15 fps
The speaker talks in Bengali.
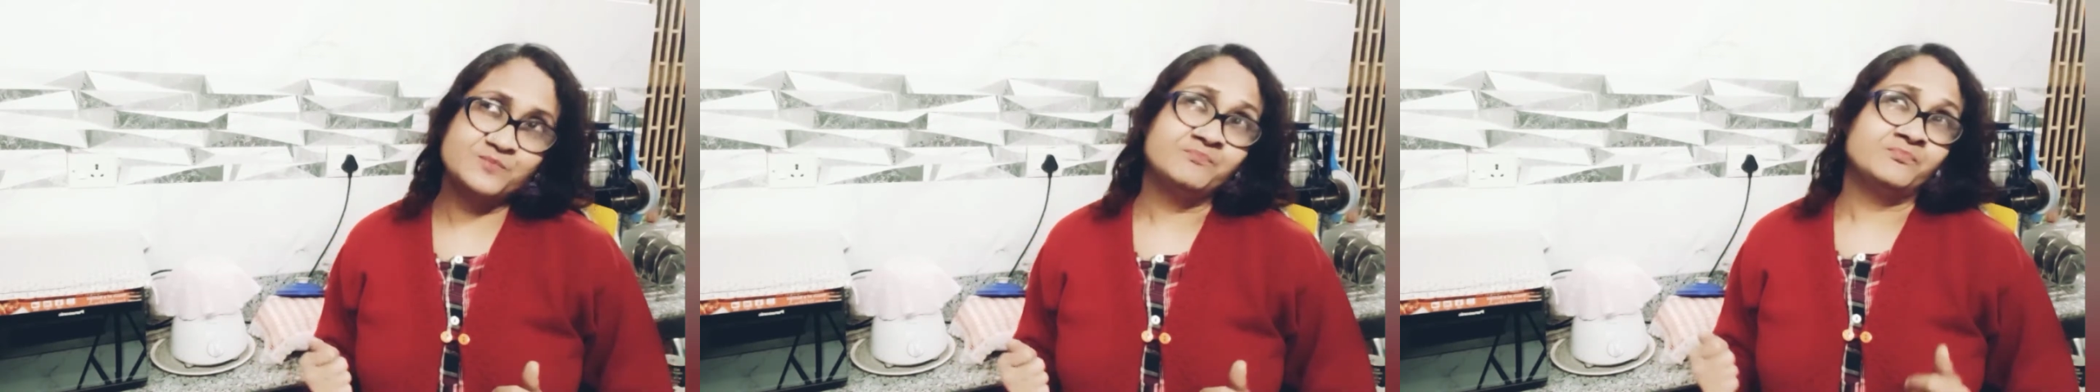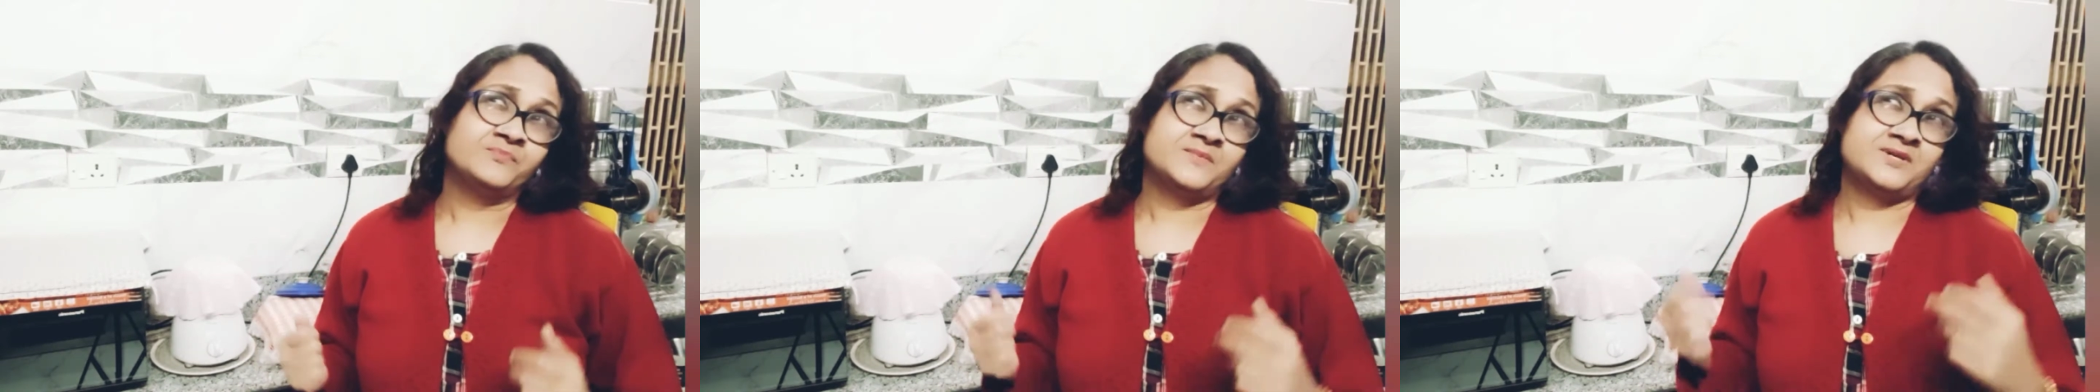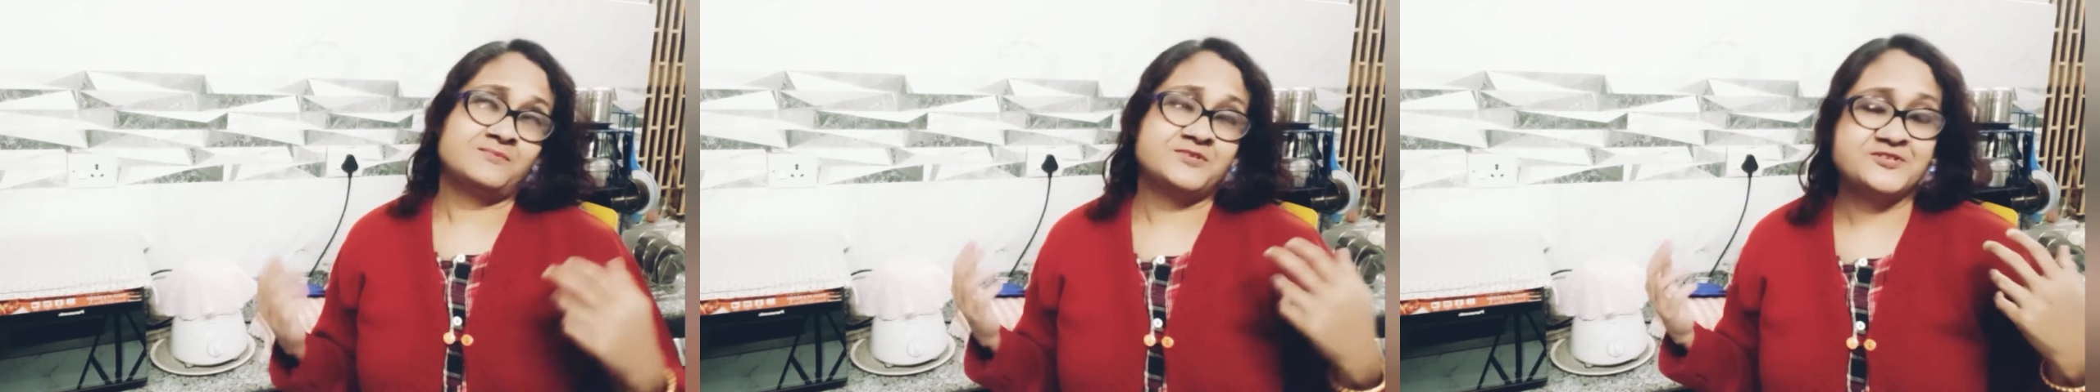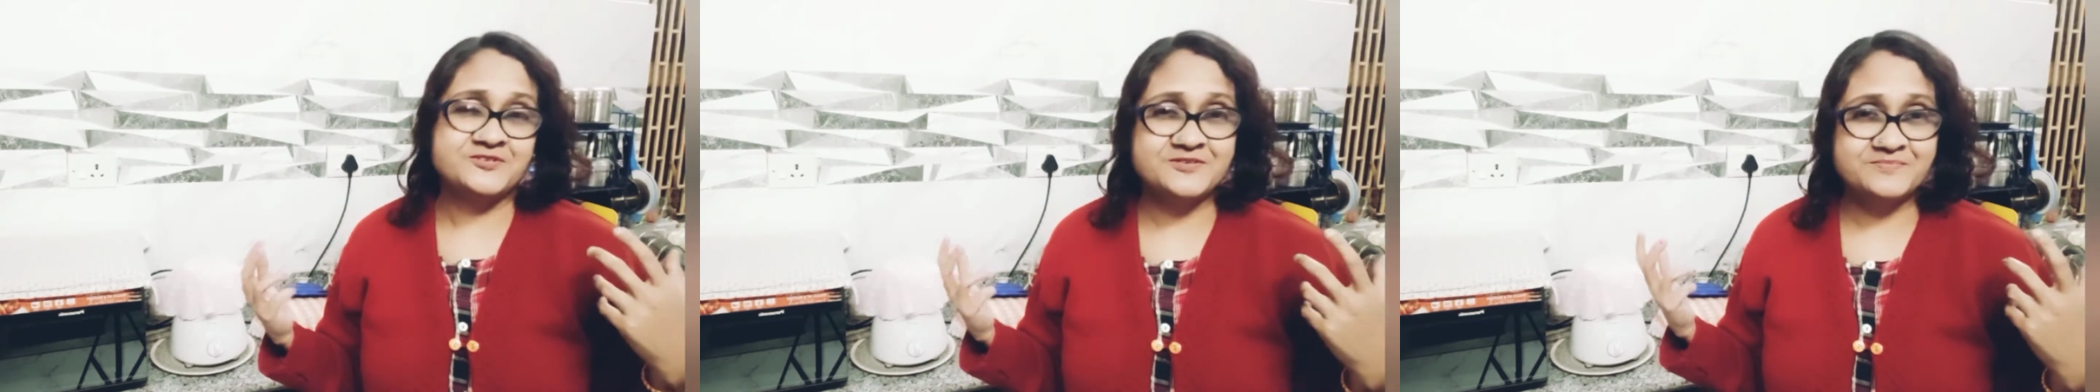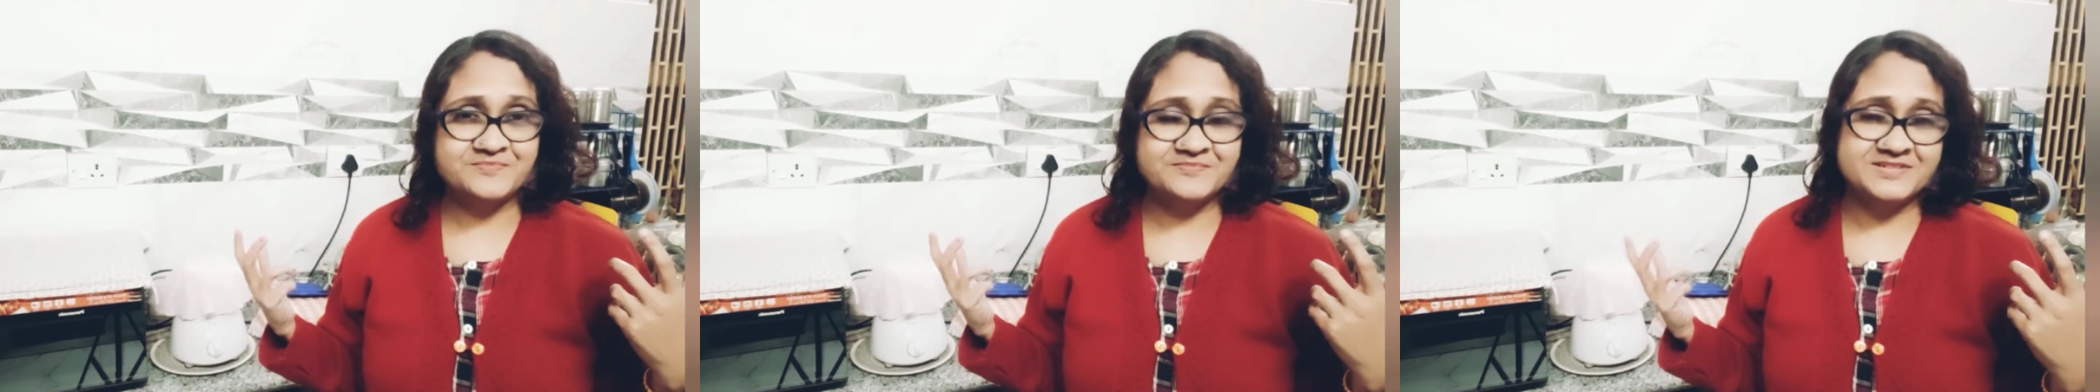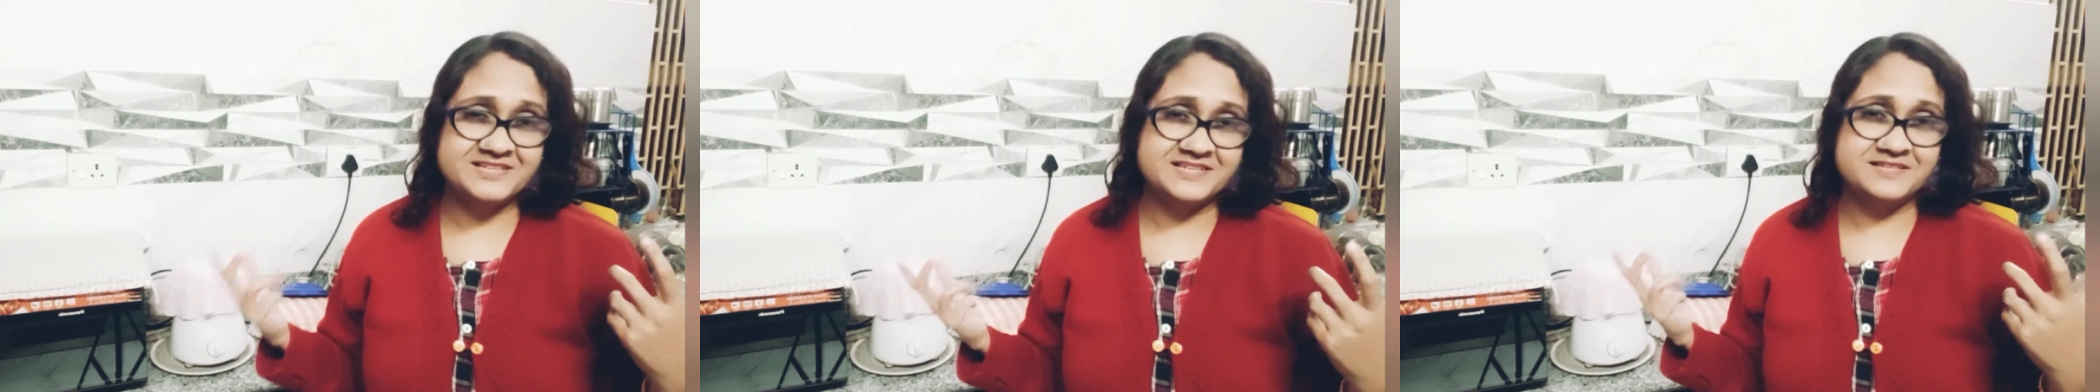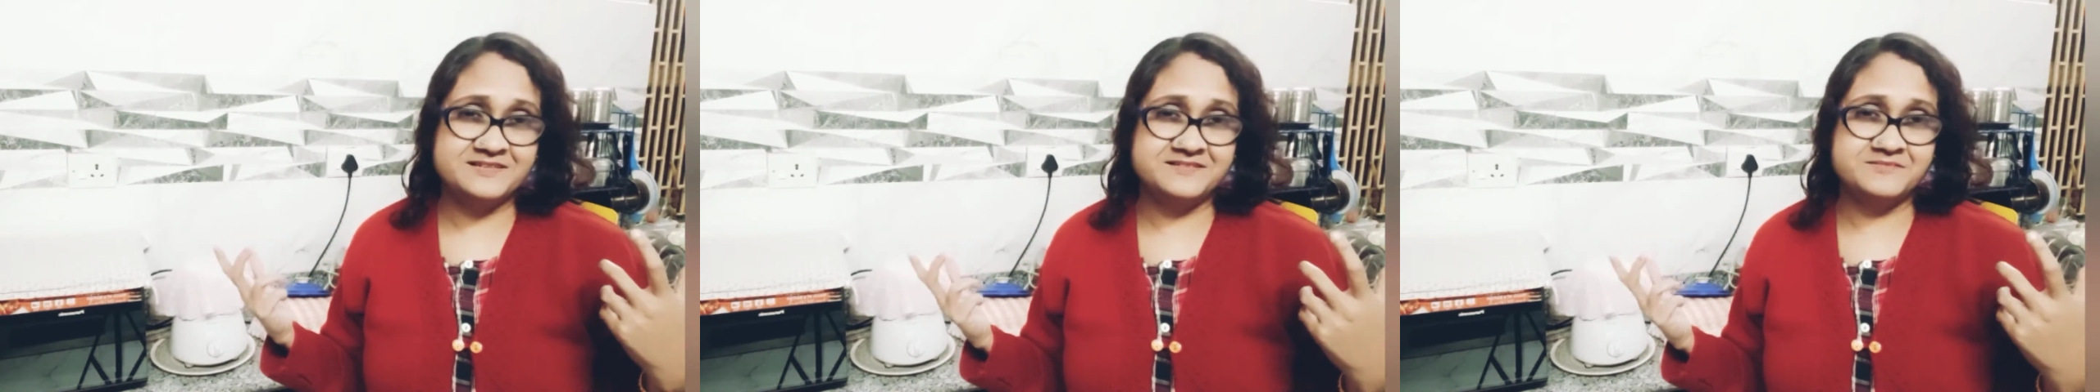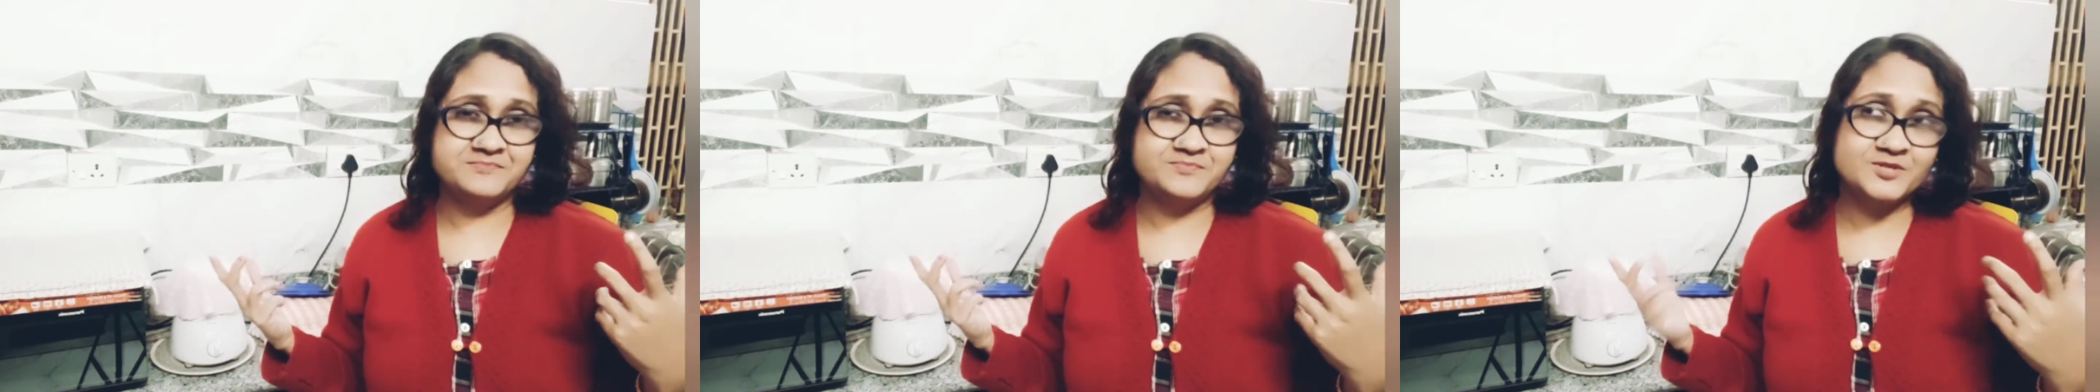আমার সব মানে
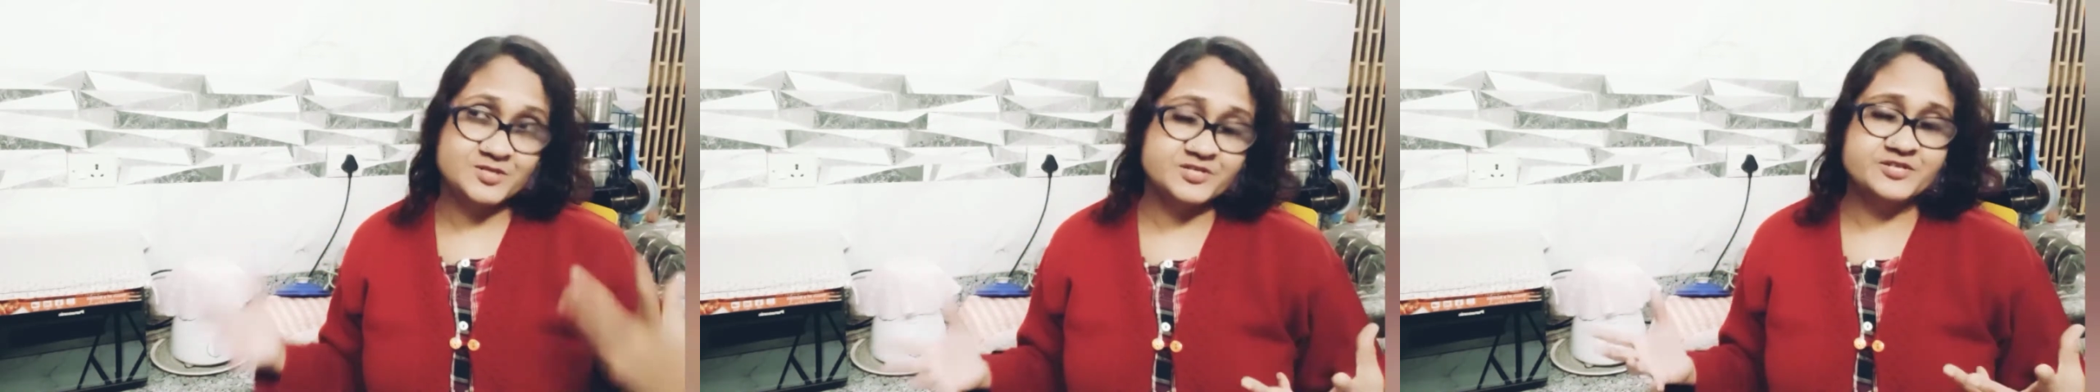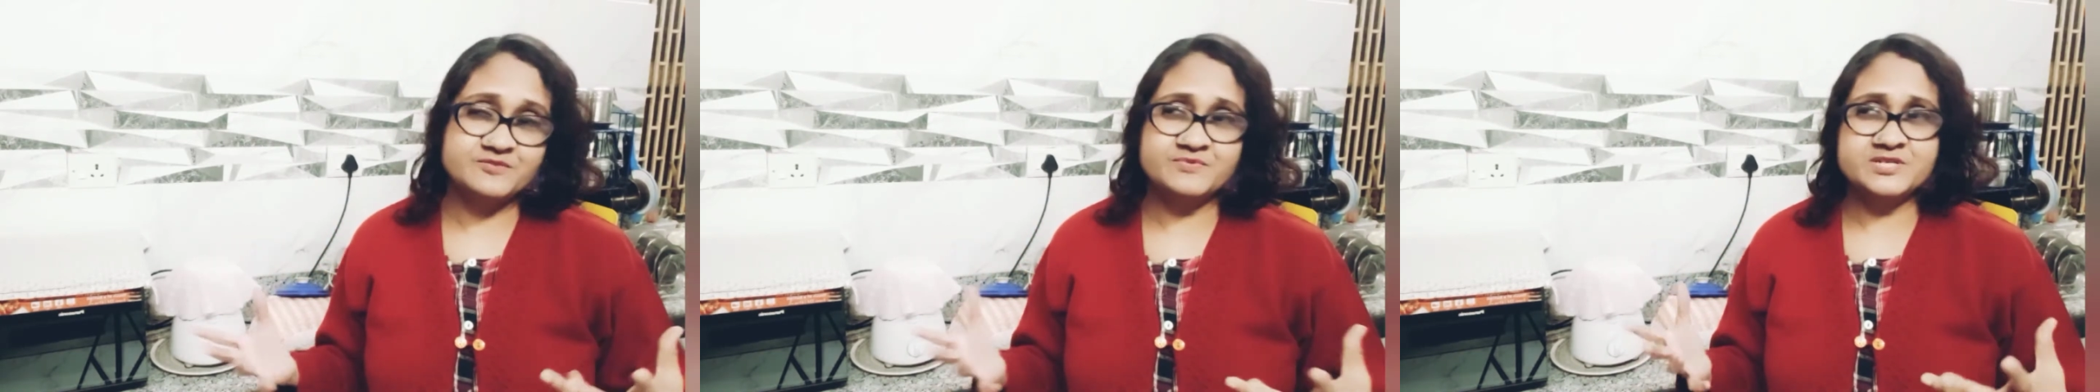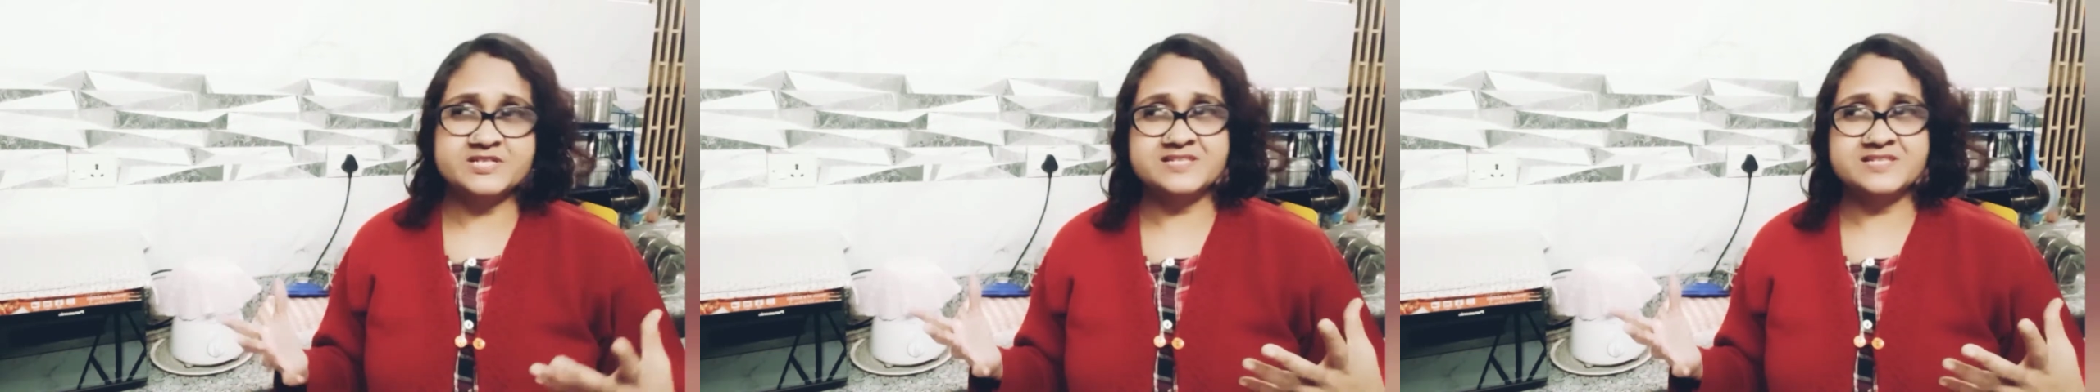পজিটিভিটি